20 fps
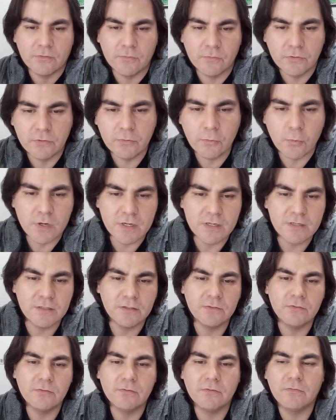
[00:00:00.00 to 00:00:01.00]

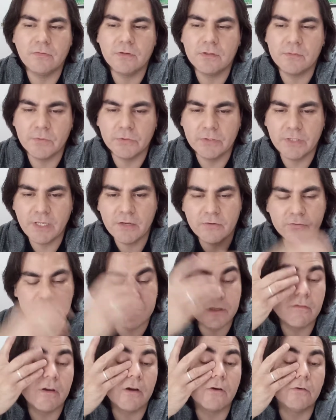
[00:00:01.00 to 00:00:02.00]
Tumultuando, falando: meu
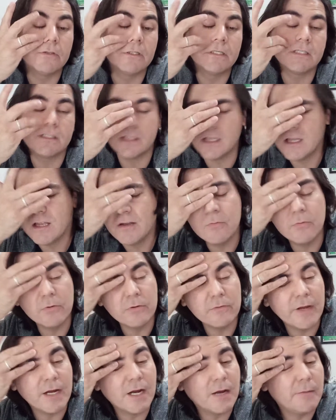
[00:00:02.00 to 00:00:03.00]
Deus, o que vai acontecer? O
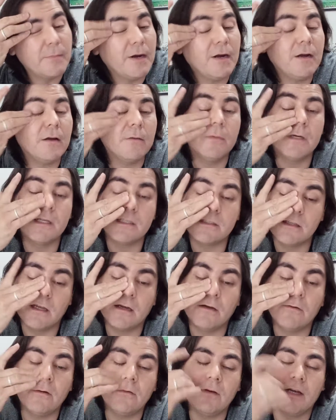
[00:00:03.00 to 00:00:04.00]
mundo vai acabar. Mas
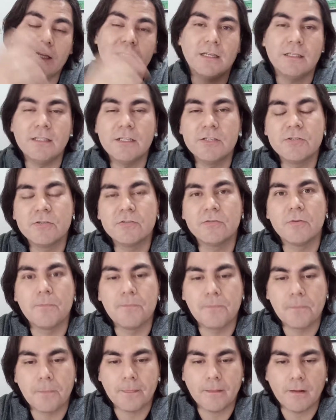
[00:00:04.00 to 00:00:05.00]
não, não é nada
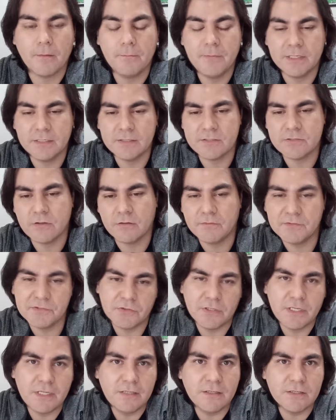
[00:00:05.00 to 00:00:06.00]
disso. Apenas
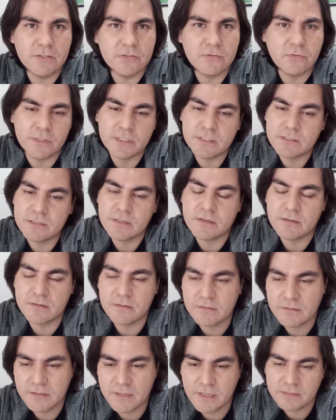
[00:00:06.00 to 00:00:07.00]
novas orientações. E
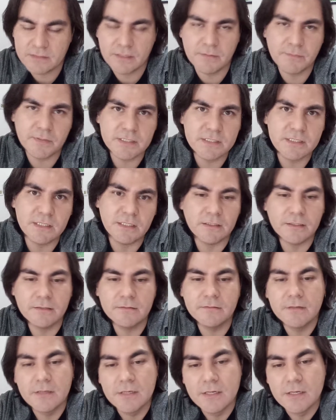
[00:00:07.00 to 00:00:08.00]
é, e é sempre assim,
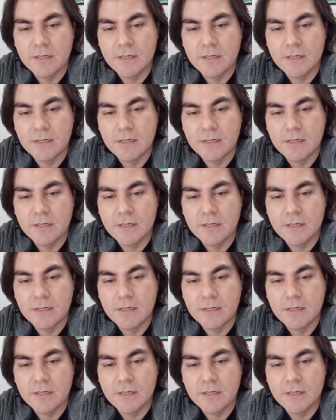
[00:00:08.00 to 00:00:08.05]
né?